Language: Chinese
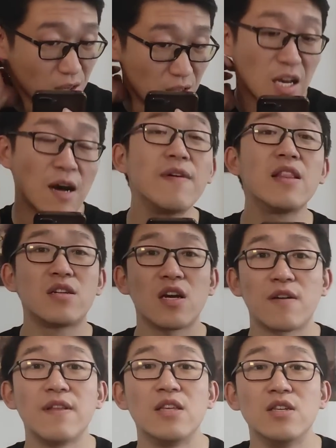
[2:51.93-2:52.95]
你想问的
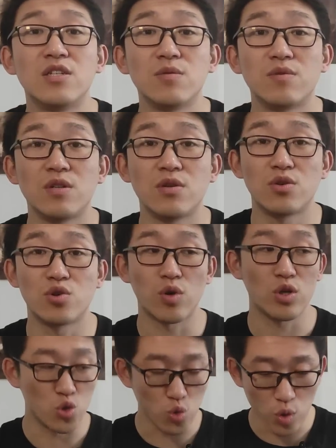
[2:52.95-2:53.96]
这个问题，是不是就是
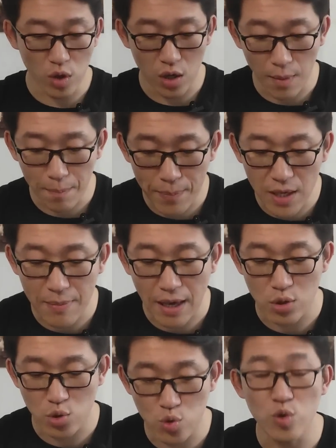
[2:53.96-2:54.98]
说如何避
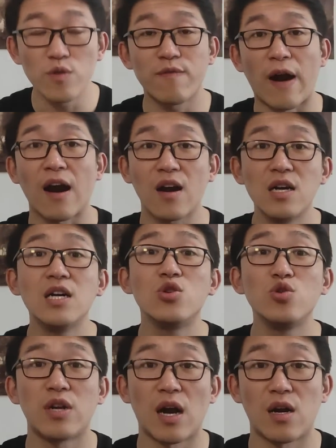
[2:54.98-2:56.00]
免军阀割
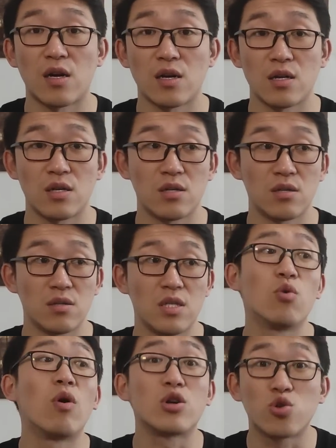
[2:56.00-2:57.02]
据这样的
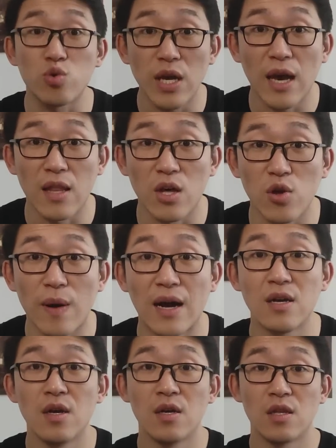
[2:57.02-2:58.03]
情况出现呢？对
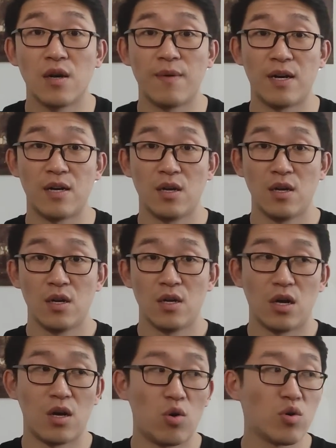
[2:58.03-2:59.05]
吧？那么，
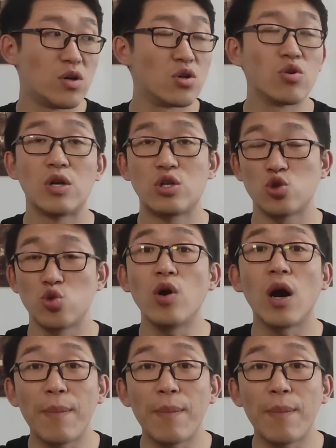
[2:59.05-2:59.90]
呃，或者说是如